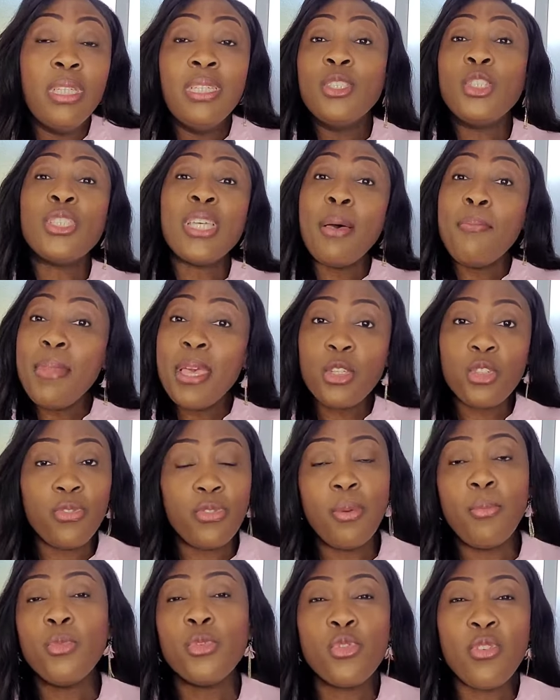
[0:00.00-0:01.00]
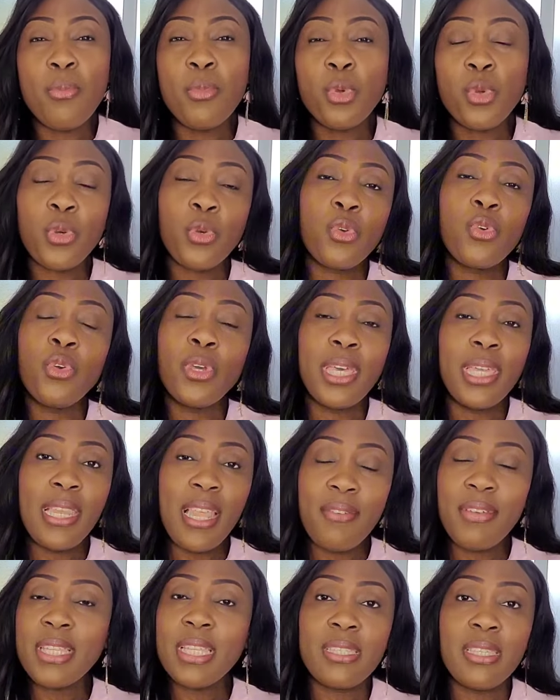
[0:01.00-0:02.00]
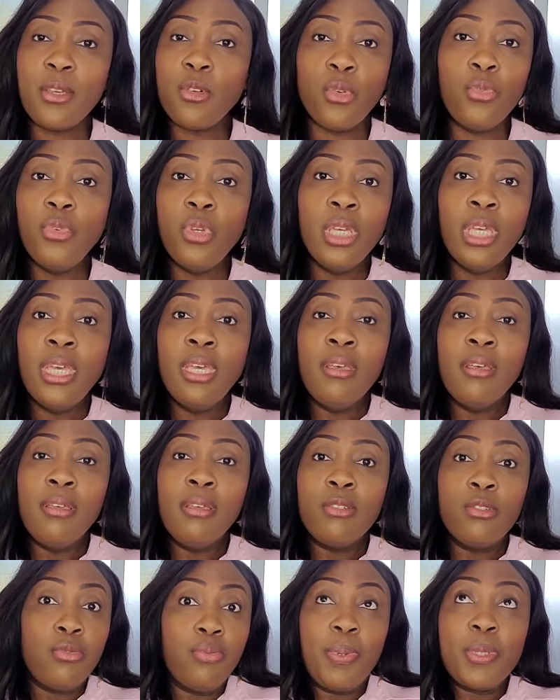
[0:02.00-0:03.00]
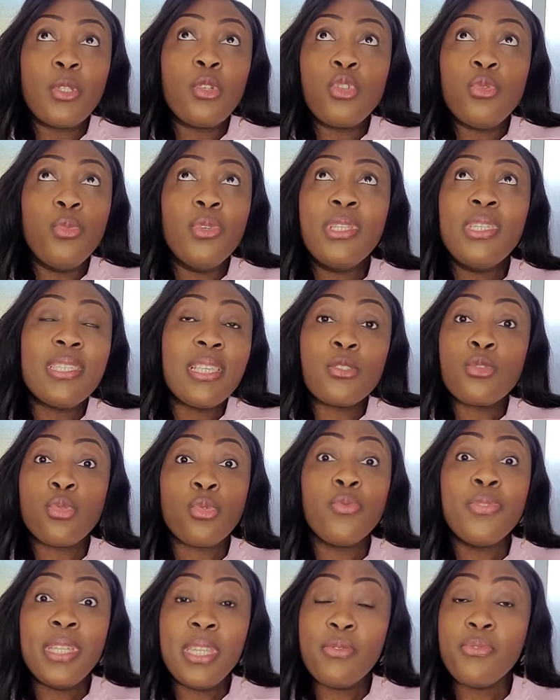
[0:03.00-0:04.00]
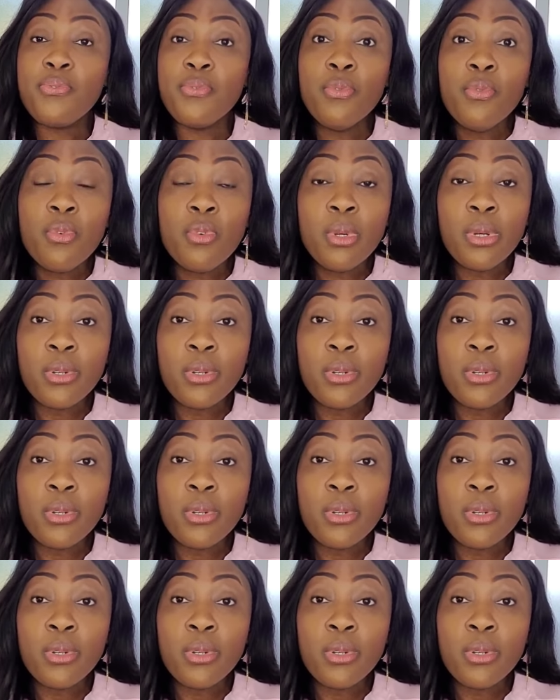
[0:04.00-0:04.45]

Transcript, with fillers: jamais je vais, je vais me quereller avec des inconnus. Parce que je me dis, ça se trouve, il est fou